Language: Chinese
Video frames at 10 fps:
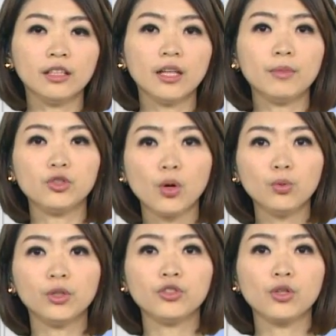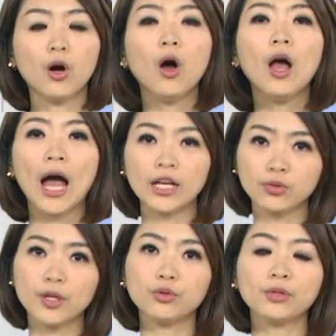那么中午的时候还是
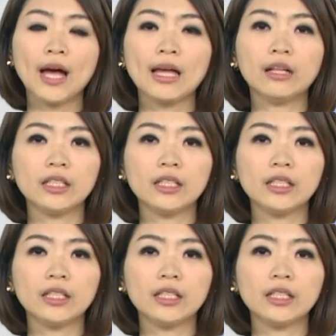会出太阳，